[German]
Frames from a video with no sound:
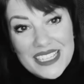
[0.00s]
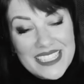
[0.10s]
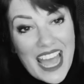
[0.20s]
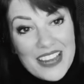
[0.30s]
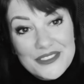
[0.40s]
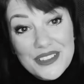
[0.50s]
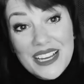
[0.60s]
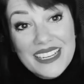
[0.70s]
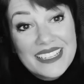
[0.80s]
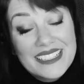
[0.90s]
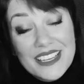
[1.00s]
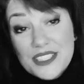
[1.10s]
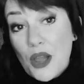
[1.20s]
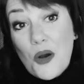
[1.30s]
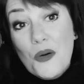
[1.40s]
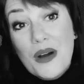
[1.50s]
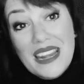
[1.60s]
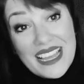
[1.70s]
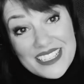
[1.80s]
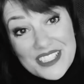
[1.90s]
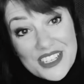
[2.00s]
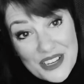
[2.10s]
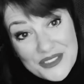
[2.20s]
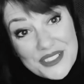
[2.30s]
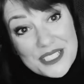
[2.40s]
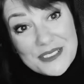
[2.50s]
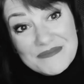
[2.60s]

der Anfang der Horrorleidenschaft.